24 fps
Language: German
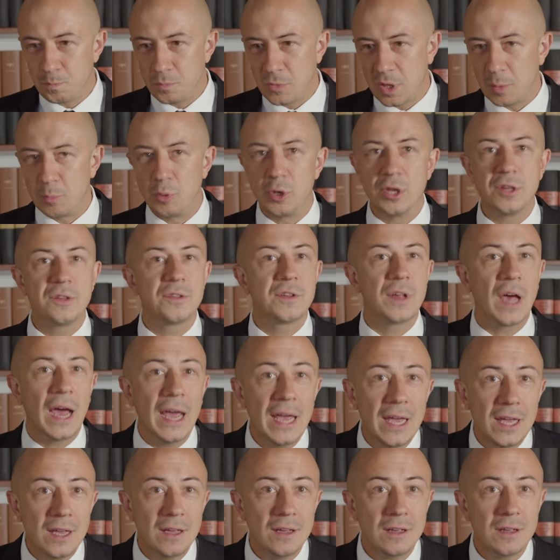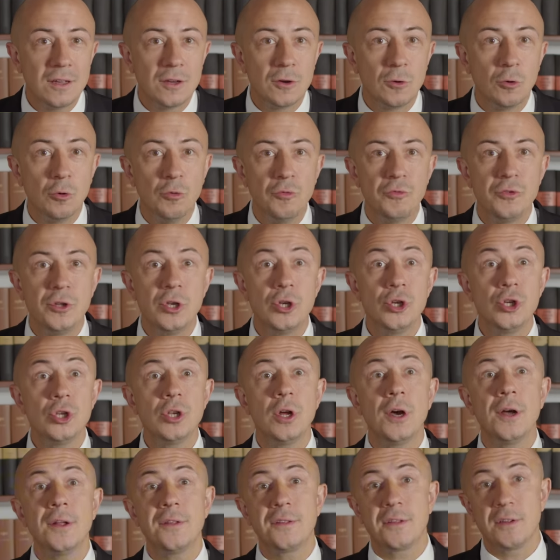Die Polizei ruft die
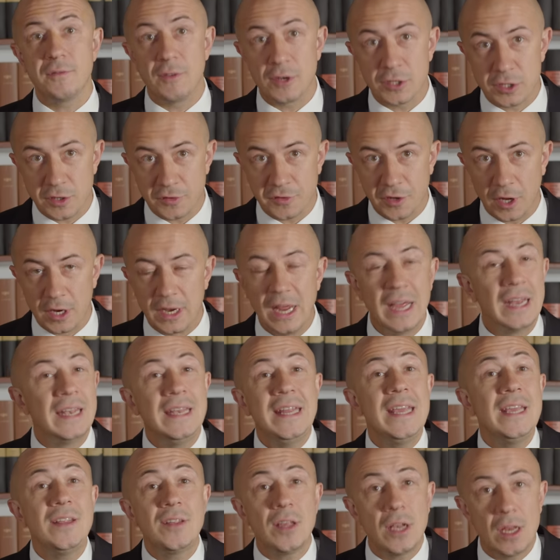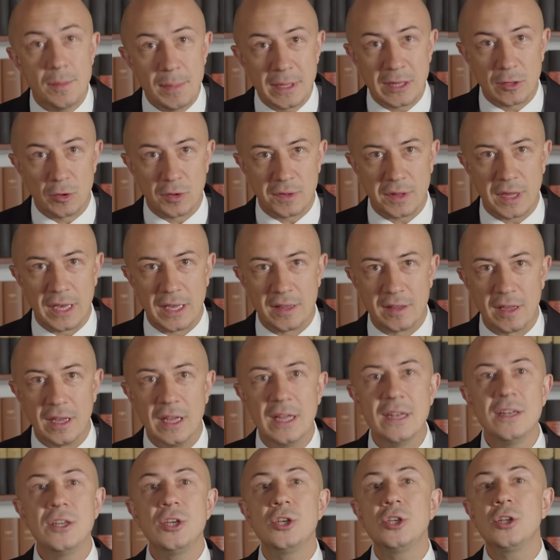Staatsanwaltschaft an, nicht den Ermittlungsrichter,
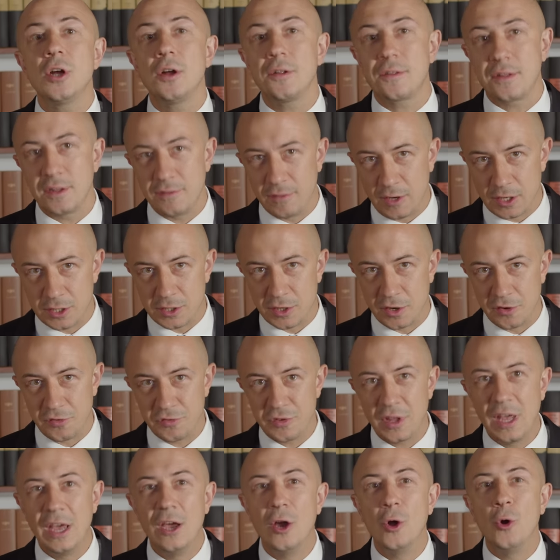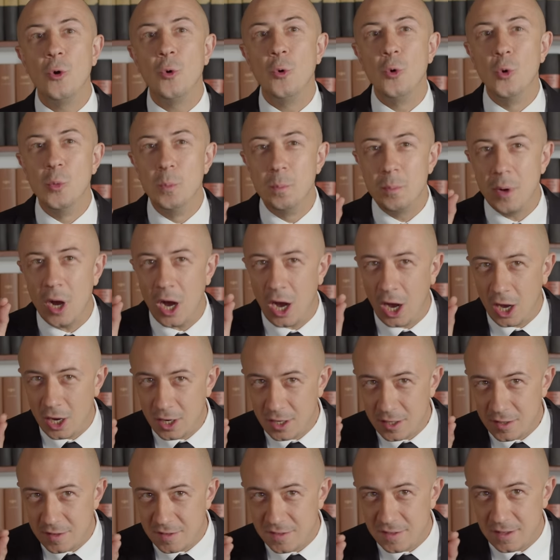die Staatsanwaltschaft. Um
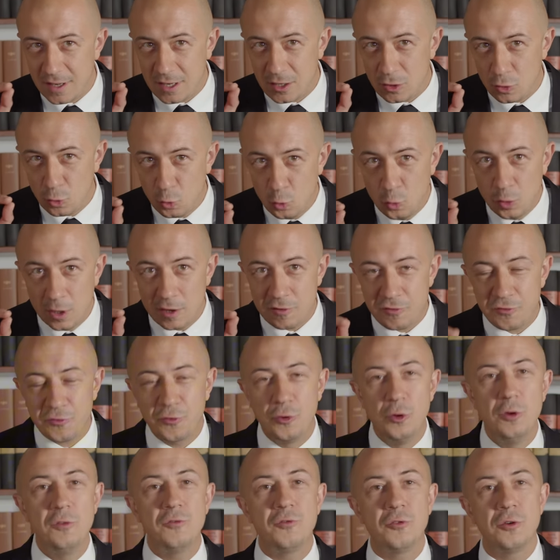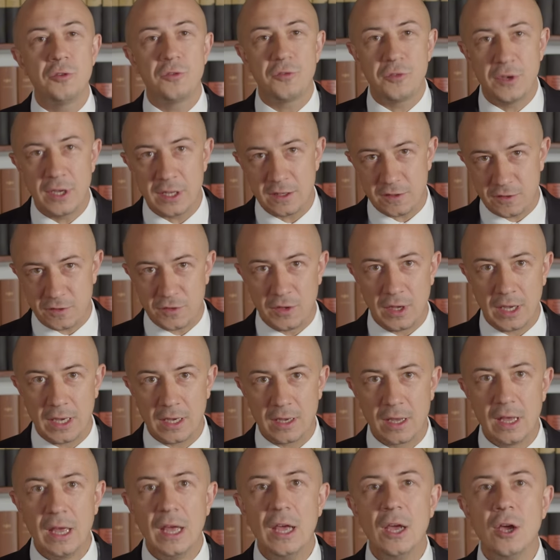18.45 Uhr.
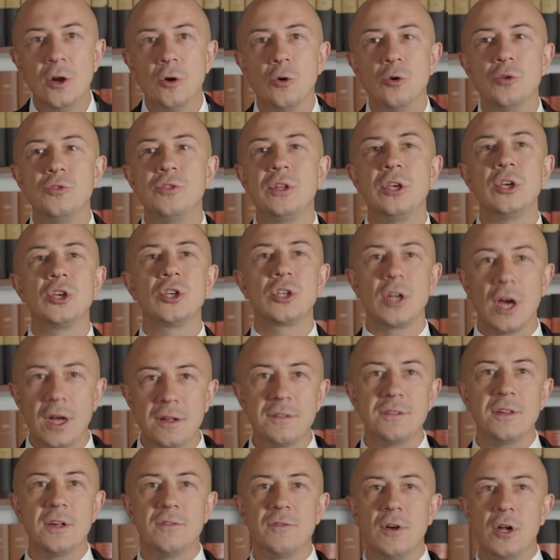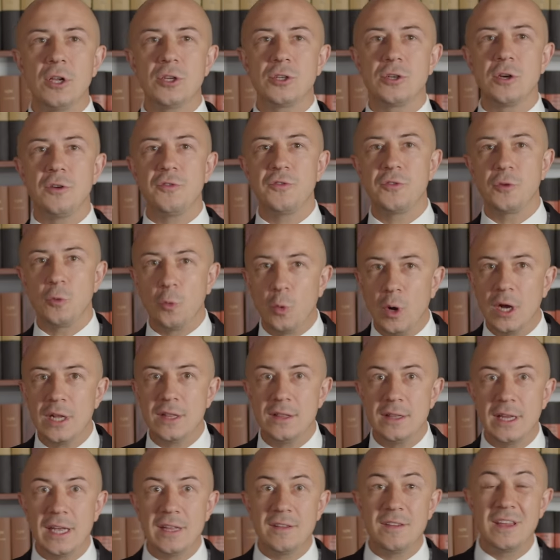Und die Staatsanwaltschaft
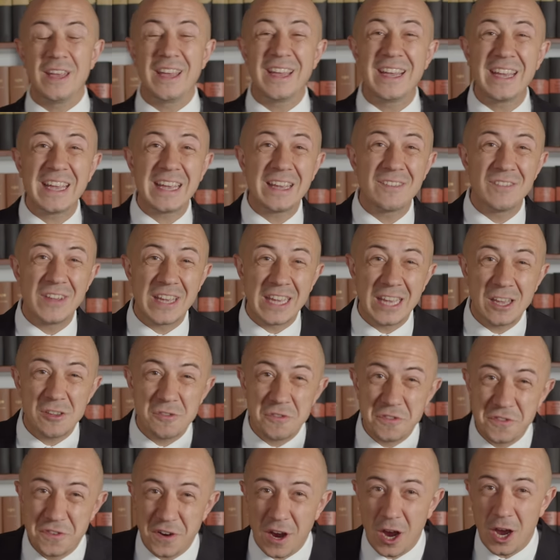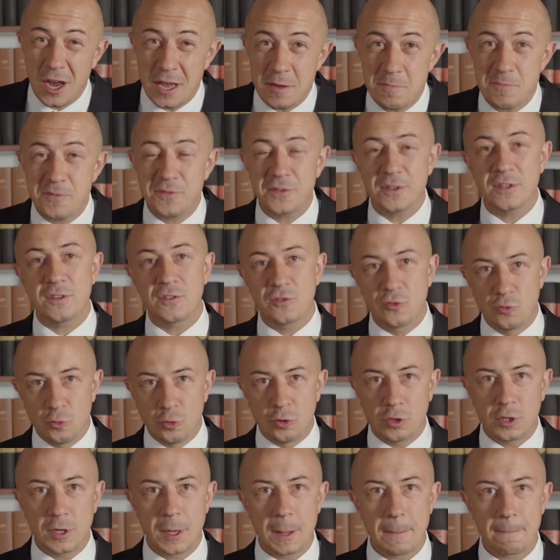ordnet wegen Gefahr im
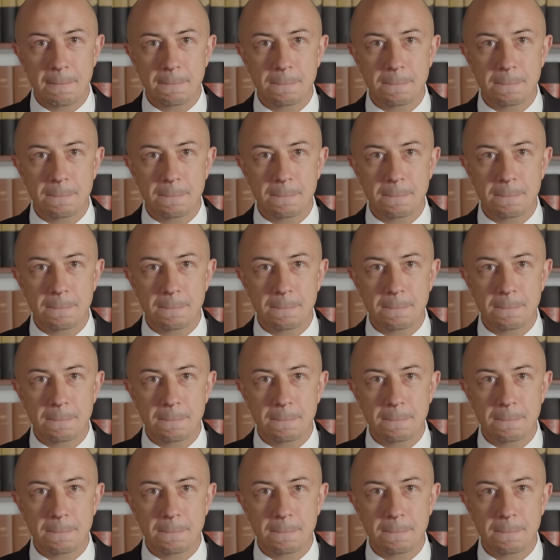Verzug